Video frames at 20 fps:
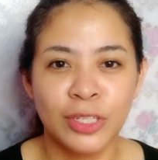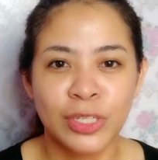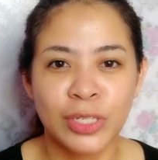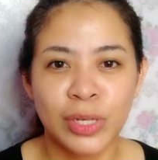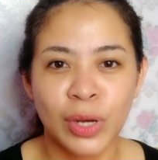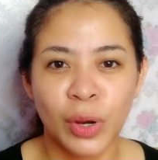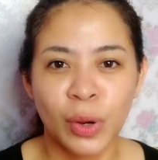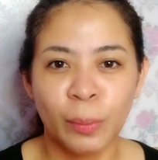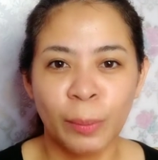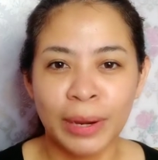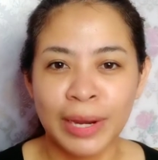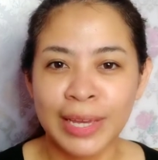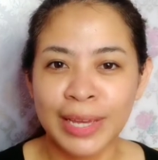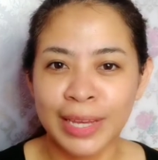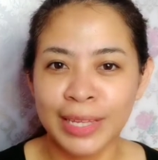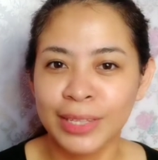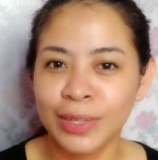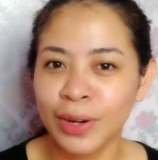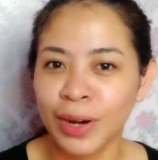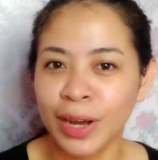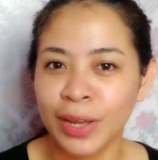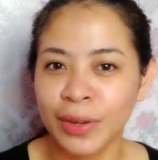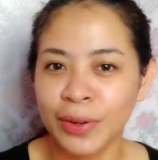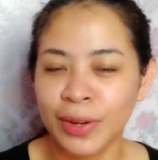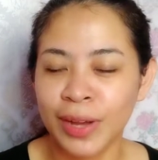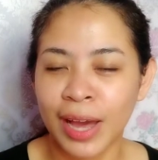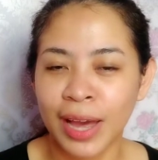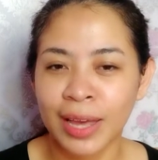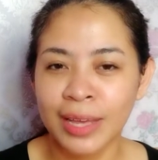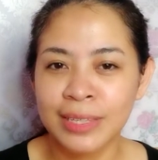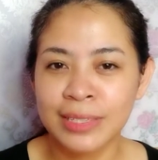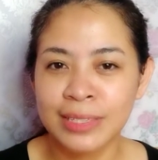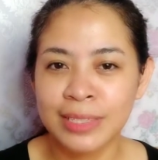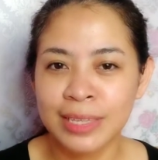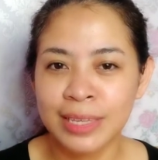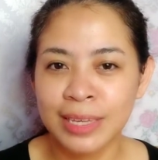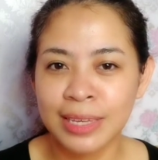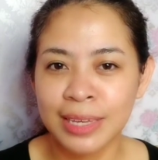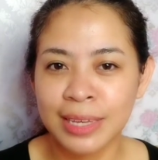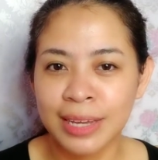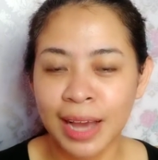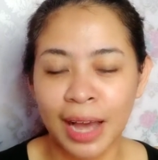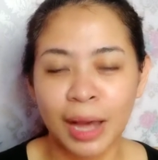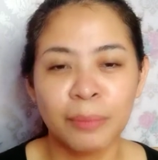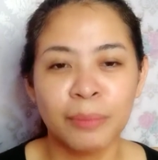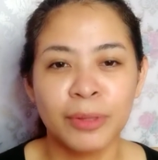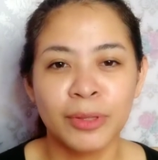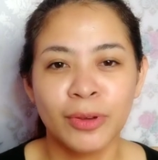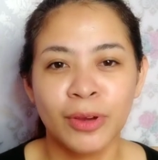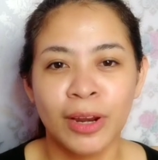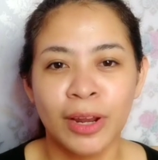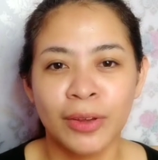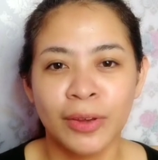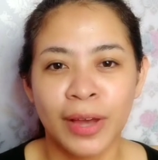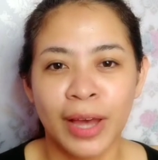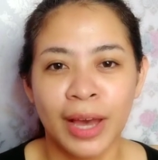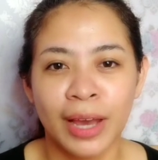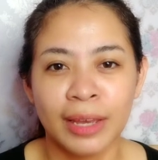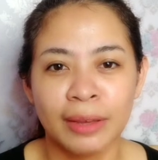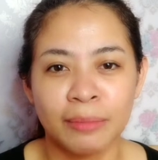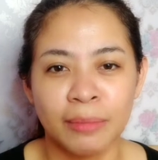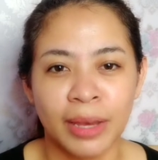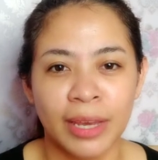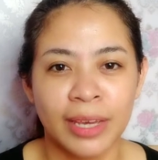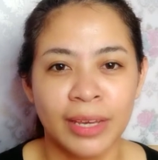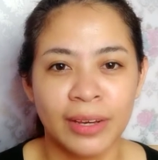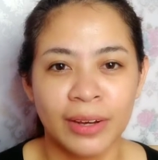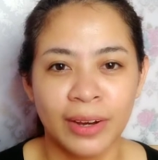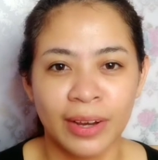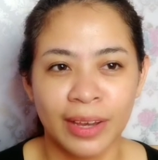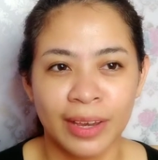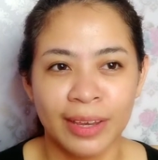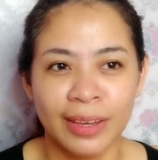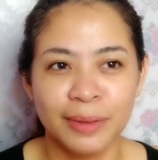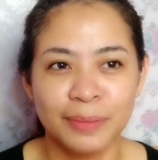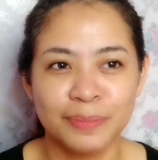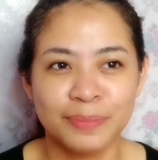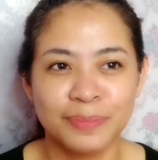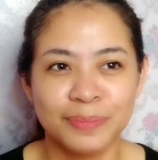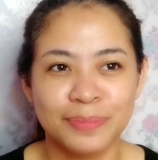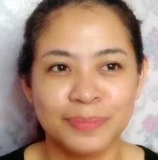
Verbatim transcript: So, balikan ko kayo guys. Ikakabit ko lang yung aking mic. Okay?